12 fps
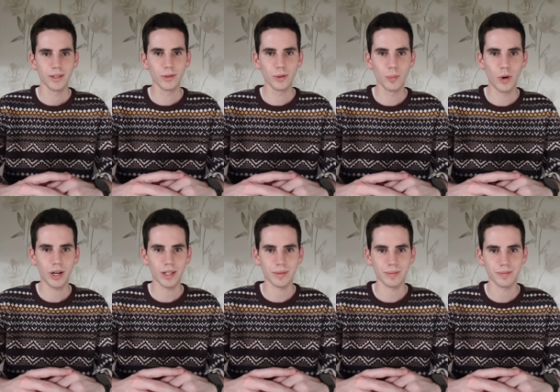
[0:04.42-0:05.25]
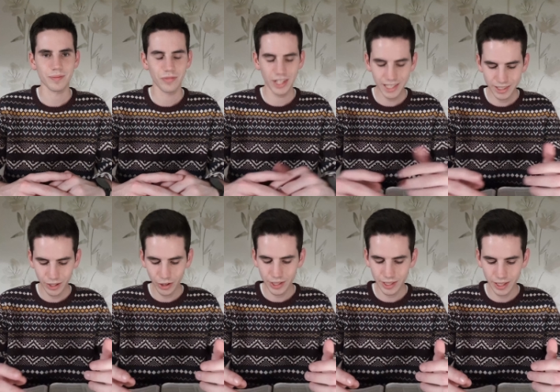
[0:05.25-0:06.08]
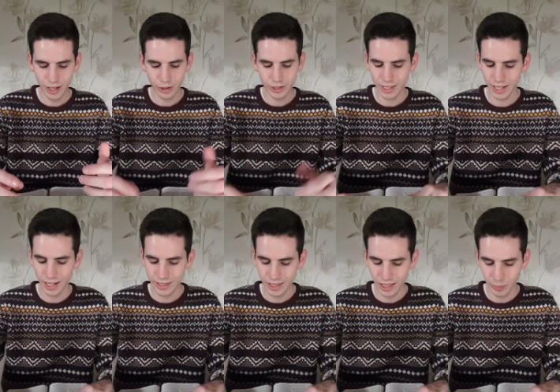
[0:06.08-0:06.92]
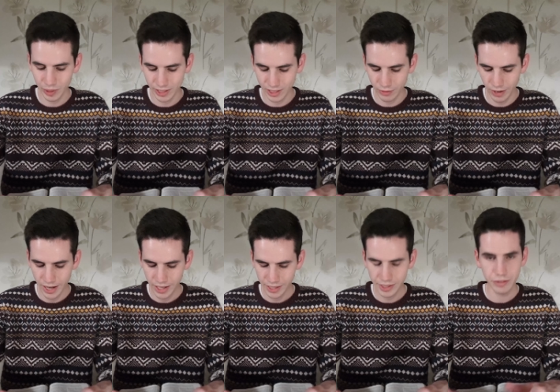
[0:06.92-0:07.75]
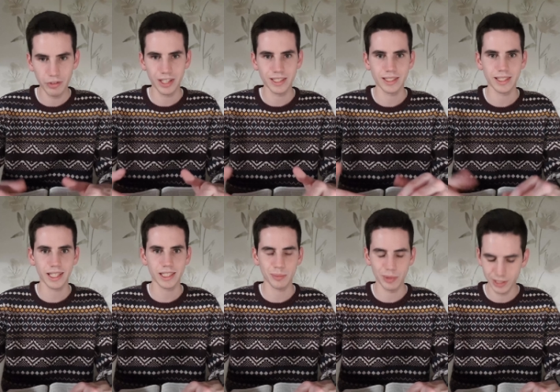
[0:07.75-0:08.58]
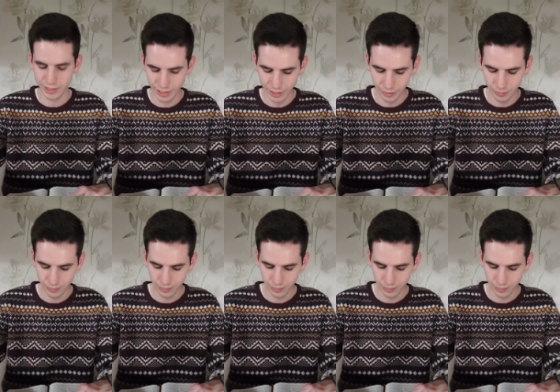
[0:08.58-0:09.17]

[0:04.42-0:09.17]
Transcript: Guten Morgen. Wir lesen heute aus Galater Kapitel 2, die Verse 6 bis 10.